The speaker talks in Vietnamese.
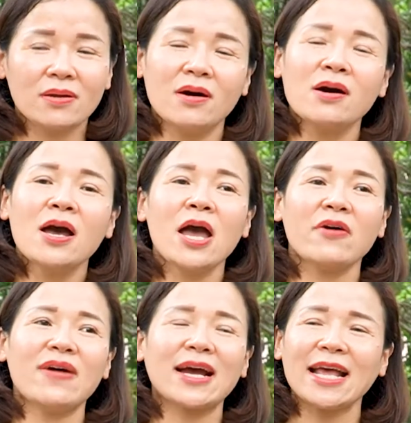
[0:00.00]
đó
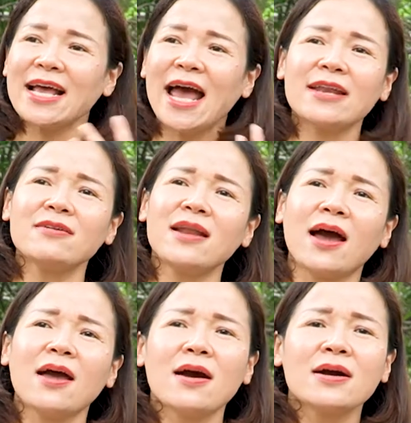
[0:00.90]
và cái thứ hai nữa
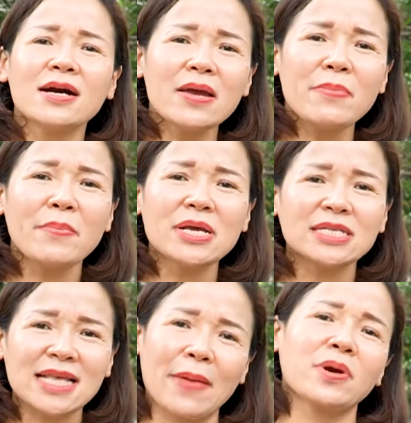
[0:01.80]
là khi mà
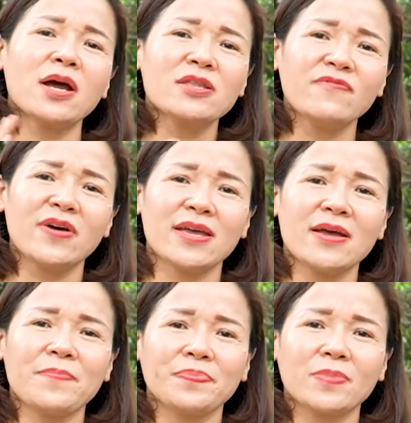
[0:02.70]
mình giảm cân như vậy
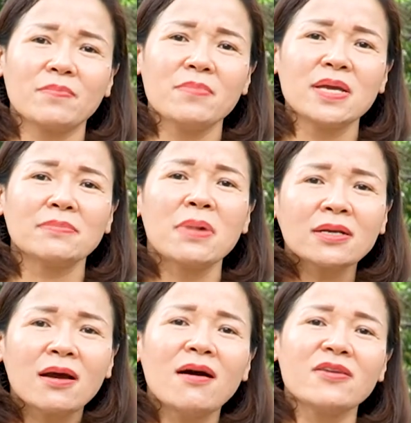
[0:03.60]
ấy, mình mất
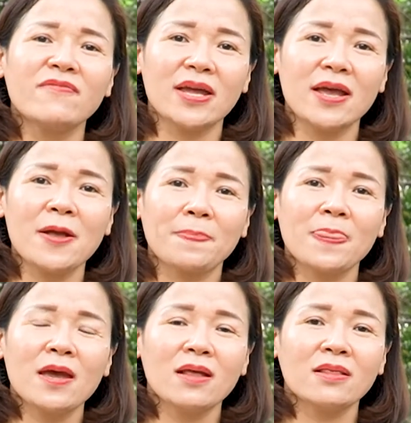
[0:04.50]
cơ như vậy ấy
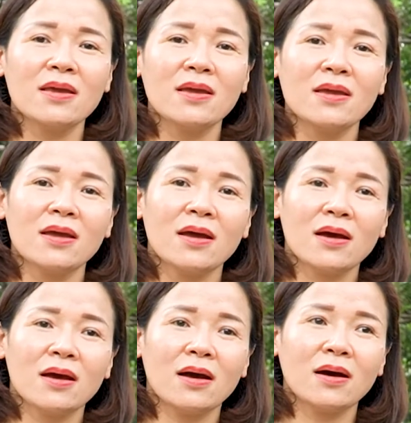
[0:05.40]
thì
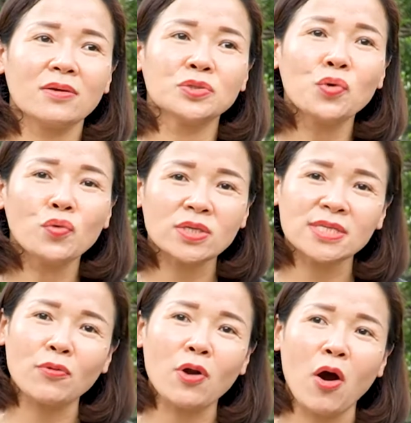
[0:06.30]
uh, dù cho
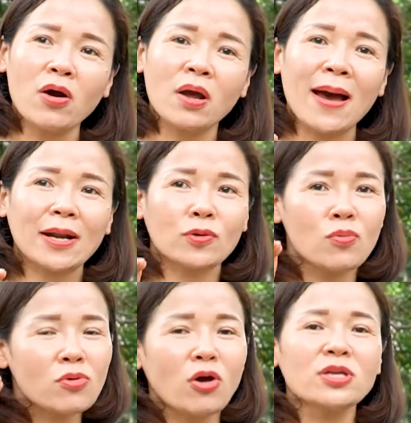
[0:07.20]
sau đó các bạn
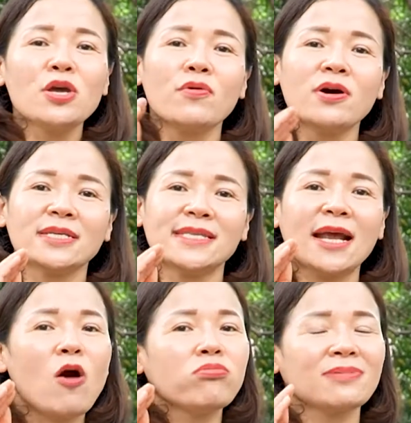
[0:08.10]
cũng có nhiều người sẽ
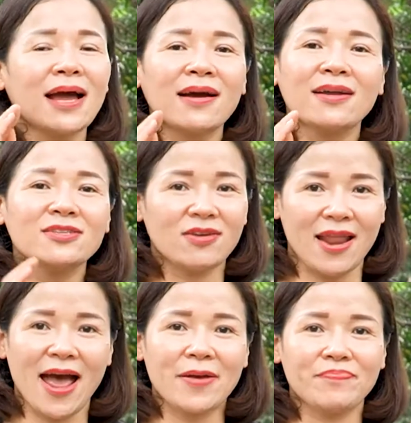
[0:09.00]
không tăng cân trở
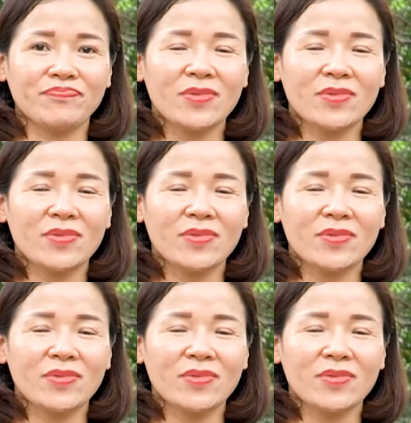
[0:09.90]
lại